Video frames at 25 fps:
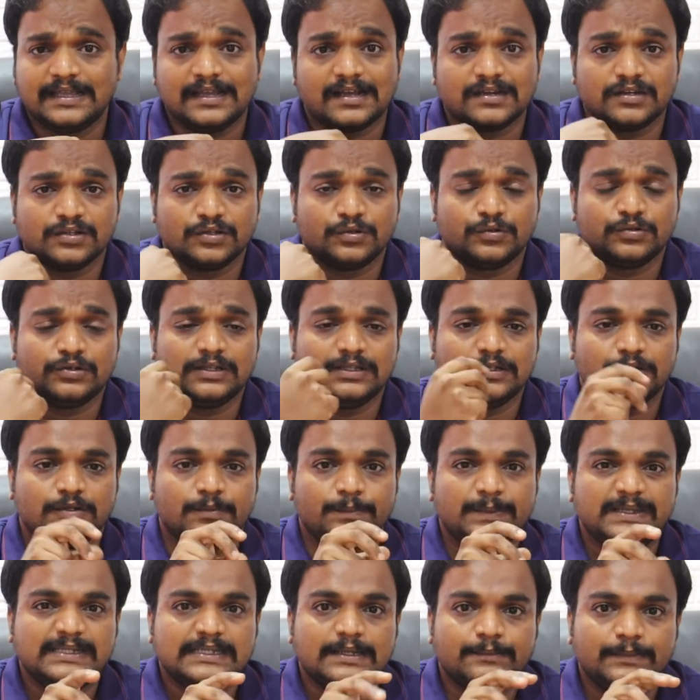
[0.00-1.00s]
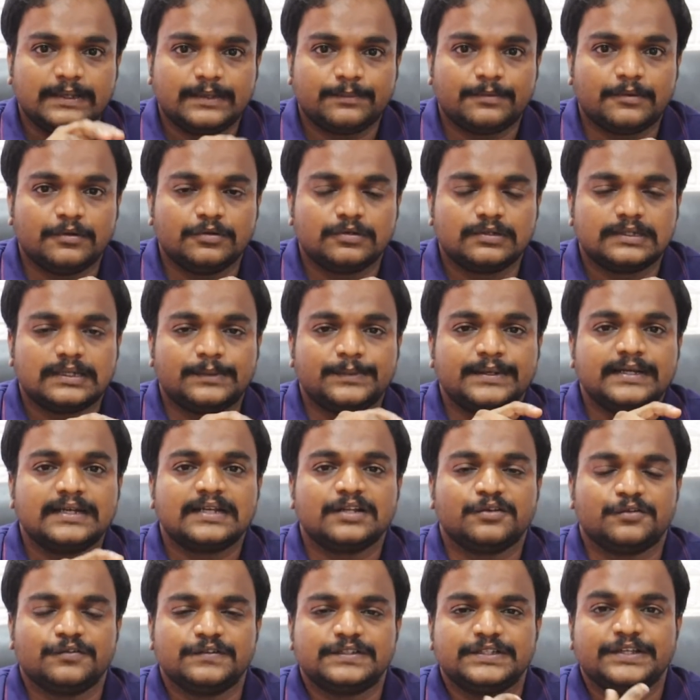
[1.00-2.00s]
காரணத்தை கொண்டு அது ஒரு பீதாம்பரி பவுடர்
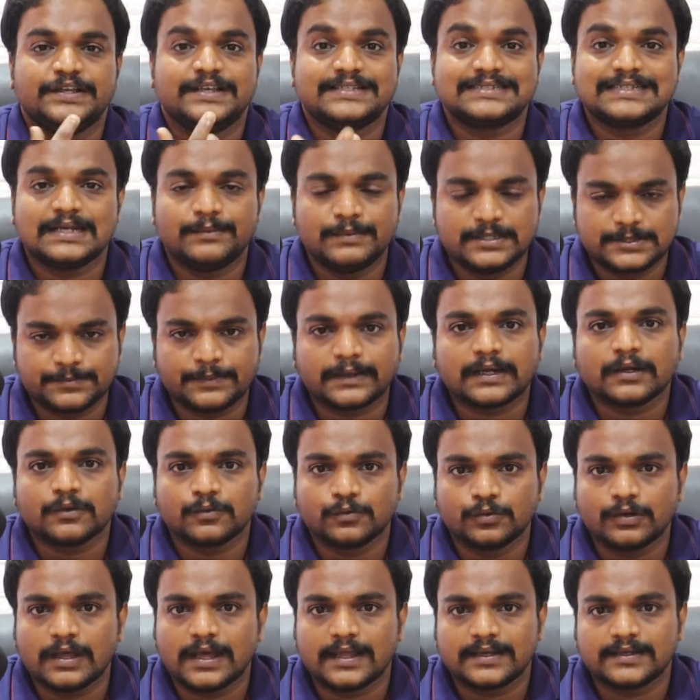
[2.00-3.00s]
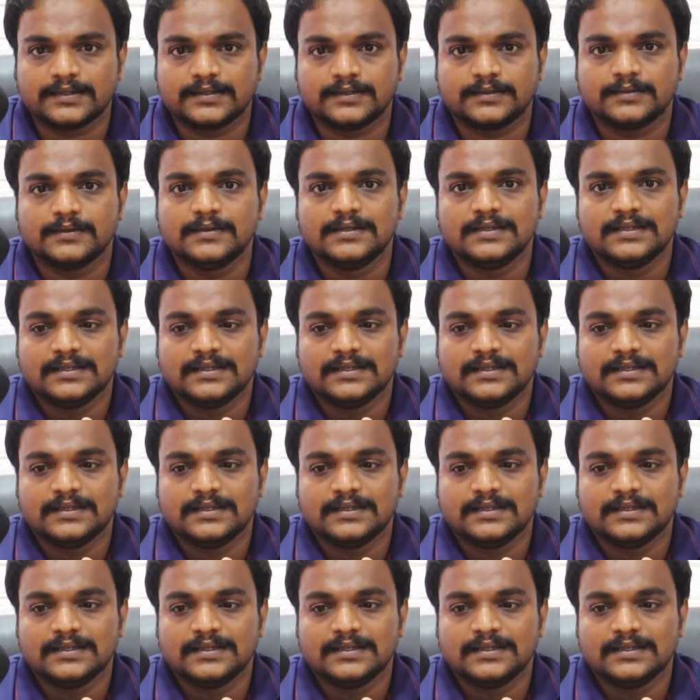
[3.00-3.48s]
அப்படின்ற ஒரு விஷயம் எஸ்டாப்ளிஷ் பண்ணக்கூடாது